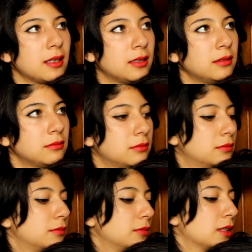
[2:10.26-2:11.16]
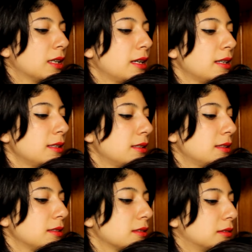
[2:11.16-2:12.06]
acá,
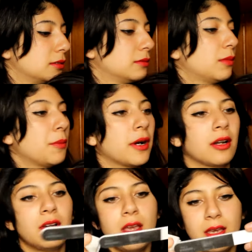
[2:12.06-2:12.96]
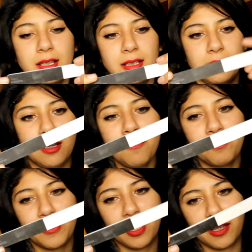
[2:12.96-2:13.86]
que es... Ah, vamos a buscarlo. Es este,
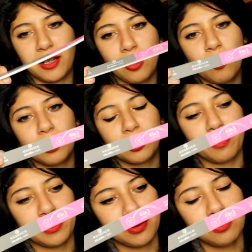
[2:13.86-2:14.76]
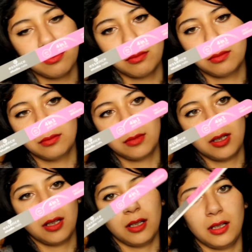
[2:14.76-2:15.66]
que tiene los cuatro pasos.
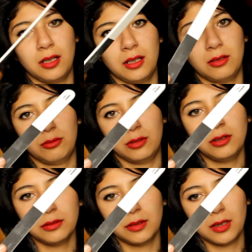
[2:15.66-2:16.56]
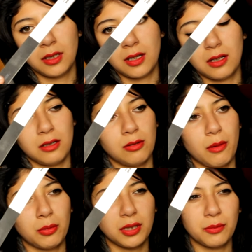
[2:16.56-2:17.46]
en no, no. No me
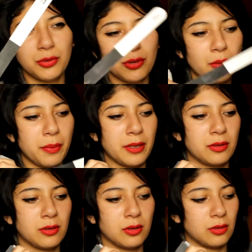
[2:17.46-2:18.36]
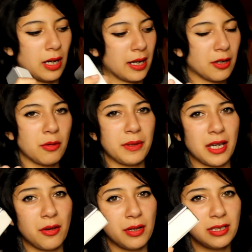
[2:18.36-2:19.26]
gusta mucho, pero acá no he
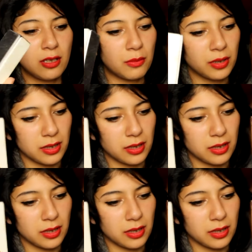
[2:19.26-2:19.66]
pillado así como